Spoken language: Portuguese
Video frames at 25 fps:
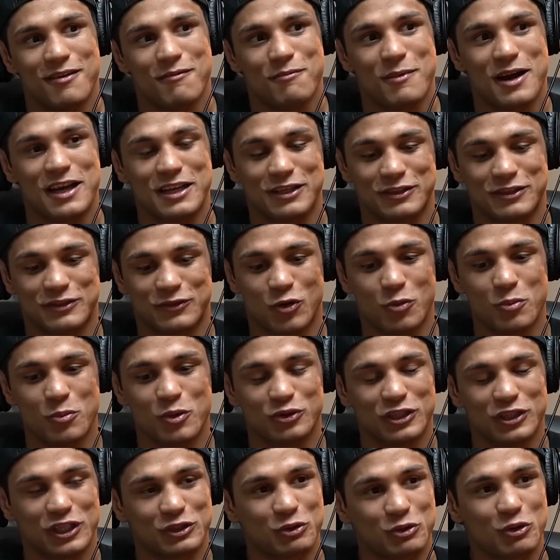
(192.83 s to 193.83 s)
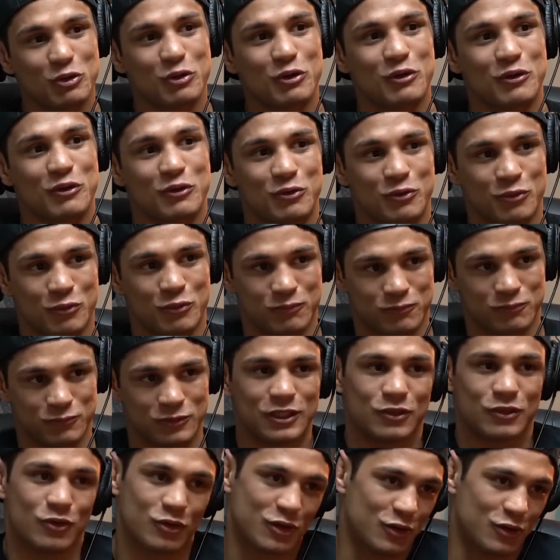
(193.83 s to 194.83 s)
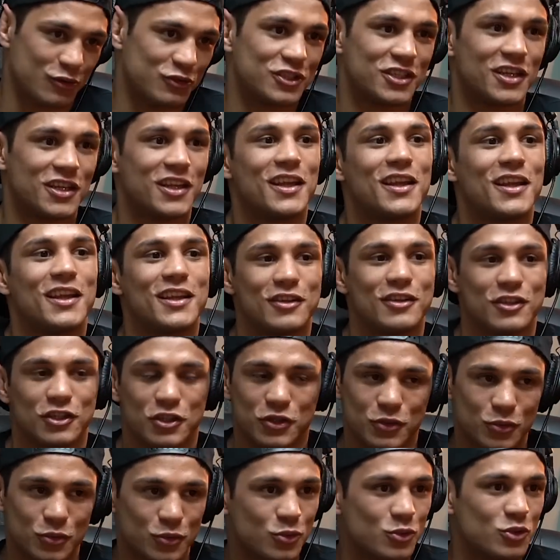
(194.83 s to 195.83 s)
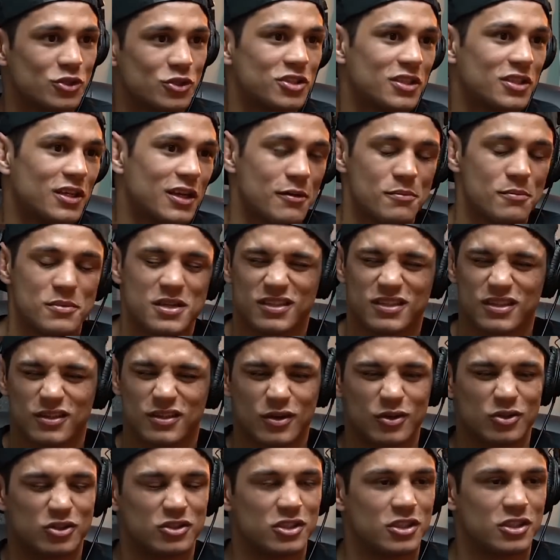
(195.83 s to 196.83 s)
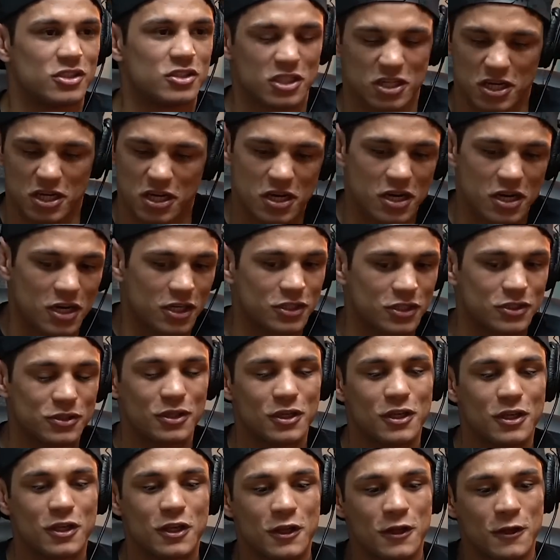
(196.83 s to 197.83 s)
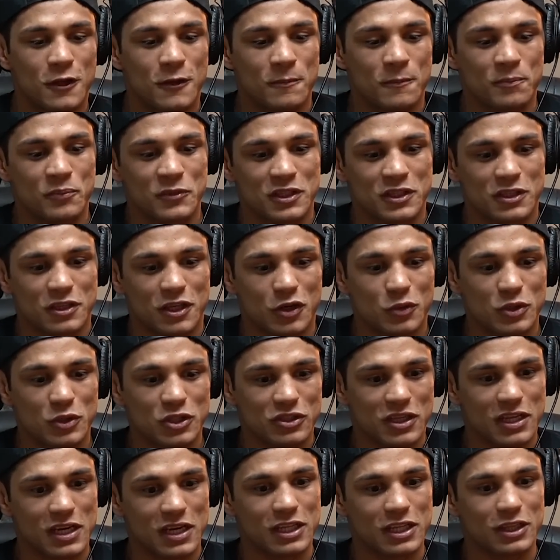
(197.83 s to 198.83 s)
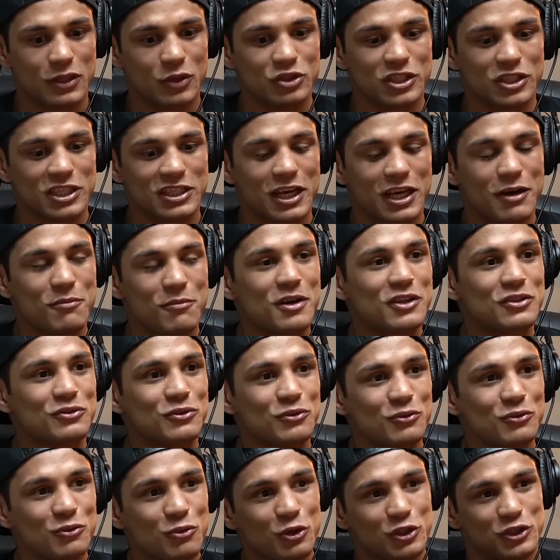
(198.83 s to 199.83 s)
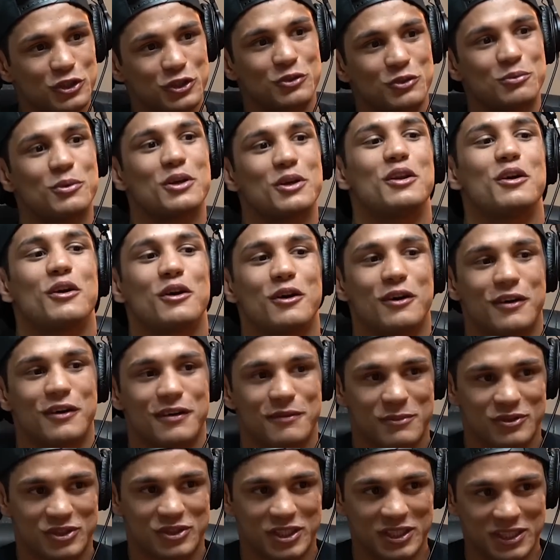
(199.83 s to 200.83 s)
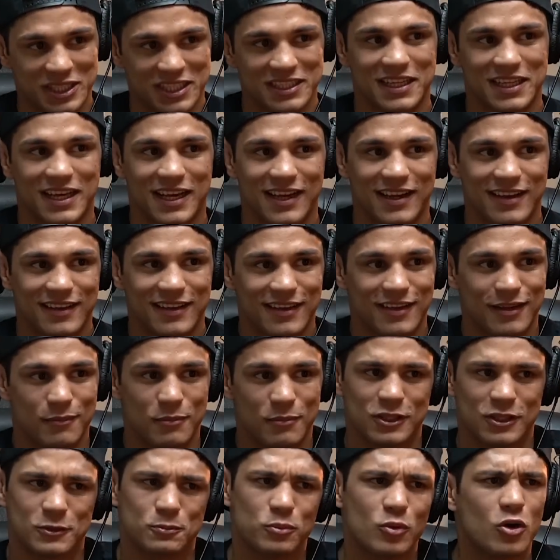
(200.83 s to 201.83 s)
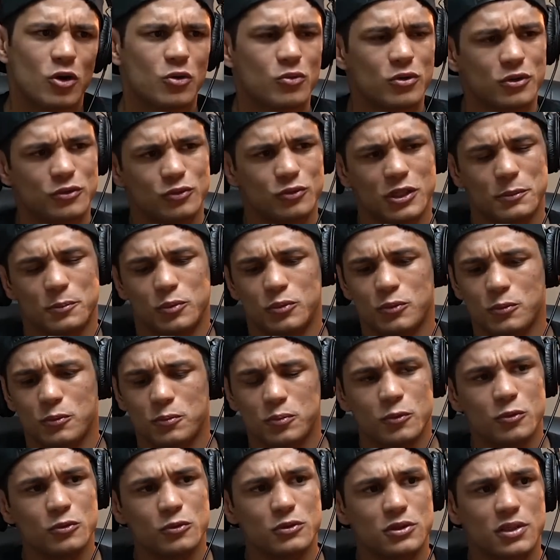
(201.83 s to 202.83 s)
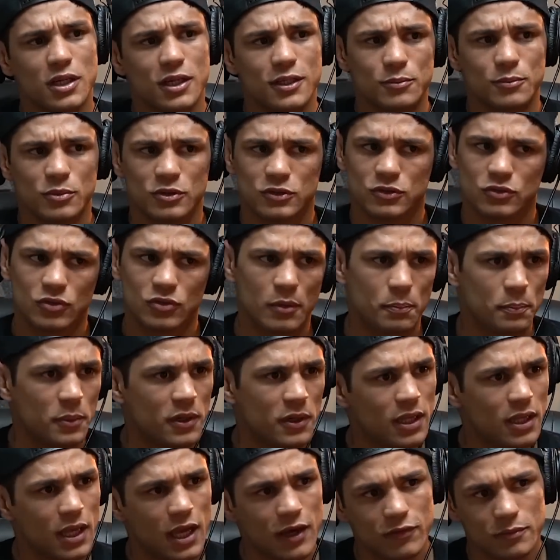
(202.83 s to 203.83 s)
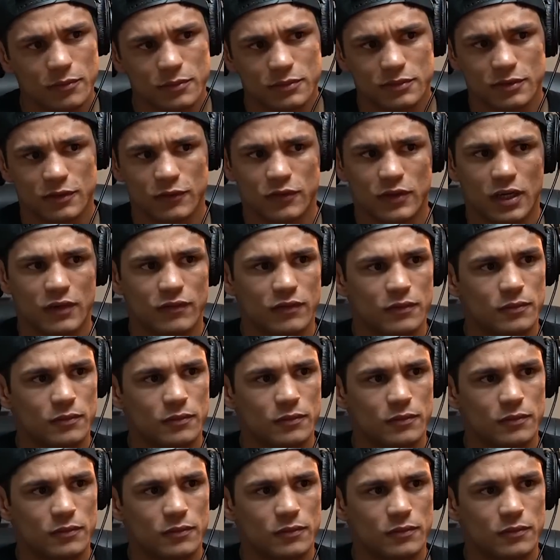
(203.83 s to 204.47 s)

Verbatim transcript: Mas como eu já tô, eu já nocauteei de chute na cabeça, já nocauteei de gancho. Então, isso, querendo não, já dá mais um gostinho melhor pra você treinar. Mas, Sim. pô, quando tu ia pro, pro treino, mano, tu só apanhava, mano. Tu ficava.